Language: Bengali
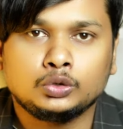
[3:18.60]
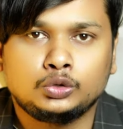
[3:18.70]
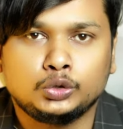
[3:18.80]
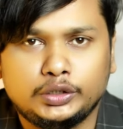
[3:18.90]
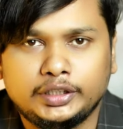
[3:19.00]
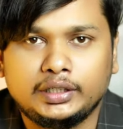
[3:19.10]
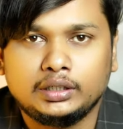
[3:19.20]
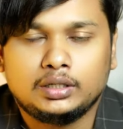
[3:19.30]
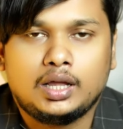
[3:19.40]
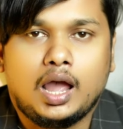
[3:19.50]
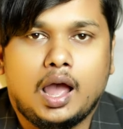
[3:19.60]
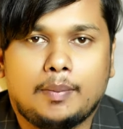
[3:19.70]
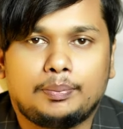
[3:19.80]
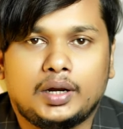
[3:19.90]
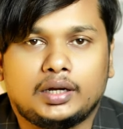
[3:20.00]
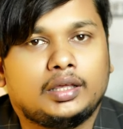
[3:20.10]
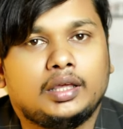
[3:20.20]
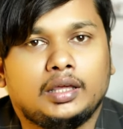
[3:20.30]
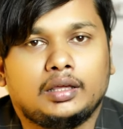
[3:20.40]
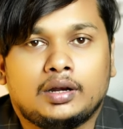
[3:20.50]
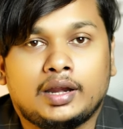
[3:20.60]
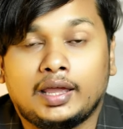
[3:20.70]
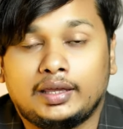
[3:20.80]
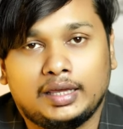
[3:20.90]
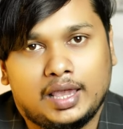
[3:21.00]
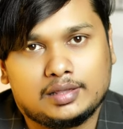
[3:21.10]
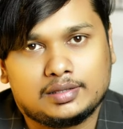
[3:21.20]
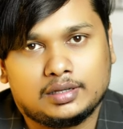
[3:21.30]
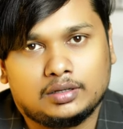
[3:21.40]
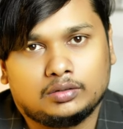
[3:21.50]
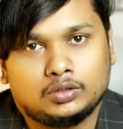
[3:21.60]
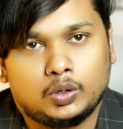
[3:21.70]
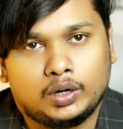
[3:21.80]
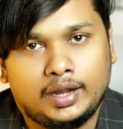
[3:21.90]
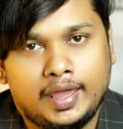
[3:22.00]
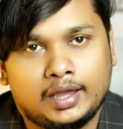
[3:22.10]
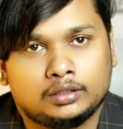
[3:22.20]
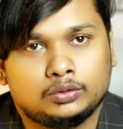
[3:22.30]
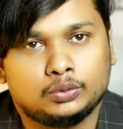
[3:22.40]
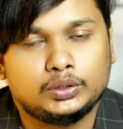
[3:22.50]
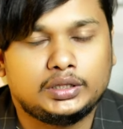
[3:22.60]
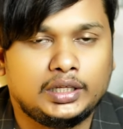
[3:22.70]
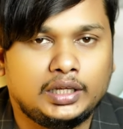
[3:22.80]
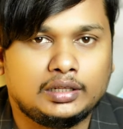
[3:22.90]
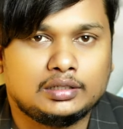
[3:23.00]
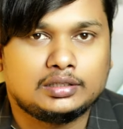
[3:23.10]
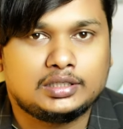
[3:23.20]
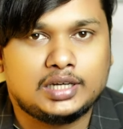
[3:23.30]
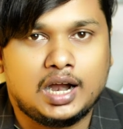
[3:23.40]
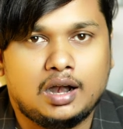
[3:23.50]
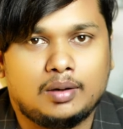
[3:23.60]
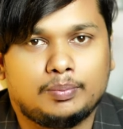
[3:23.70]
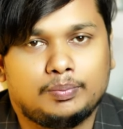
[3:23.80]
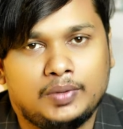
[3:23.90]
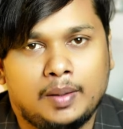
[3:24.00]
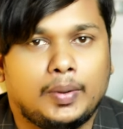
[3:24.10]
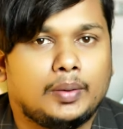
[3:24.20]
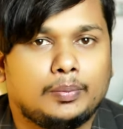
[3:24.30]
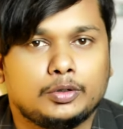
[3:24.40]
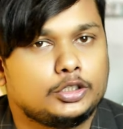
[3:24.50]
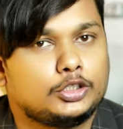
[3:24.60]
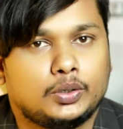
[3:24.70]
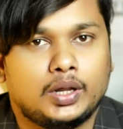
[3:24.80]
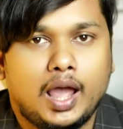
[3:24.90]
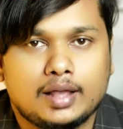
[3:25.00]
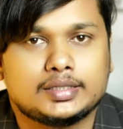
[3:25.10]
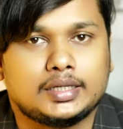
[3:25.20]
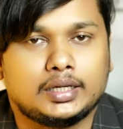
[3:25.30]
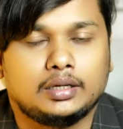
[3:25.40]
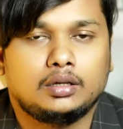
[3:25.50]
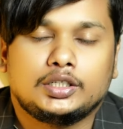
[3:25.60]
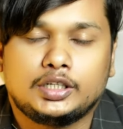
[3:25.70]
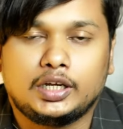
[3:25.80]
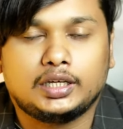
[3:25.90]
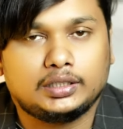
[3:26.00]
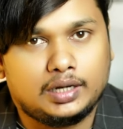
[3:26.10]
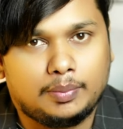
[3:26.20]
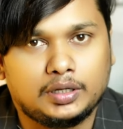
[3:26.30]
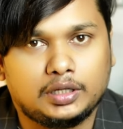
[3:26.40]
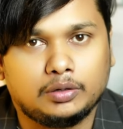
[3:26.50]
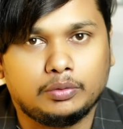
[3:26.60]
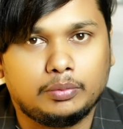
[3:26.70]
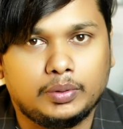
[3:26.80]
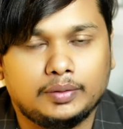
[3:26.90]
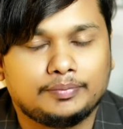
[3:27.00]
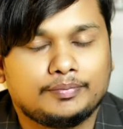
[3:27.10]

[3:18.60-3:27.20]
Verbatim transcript: যদি আপনার গিক র্যাঙ্কিংয়ে আছে ধরেন এক দুই তিন চার নাম্বার পজিশনে আছে সেই ক্ষেত্রে আপনি কি করবেন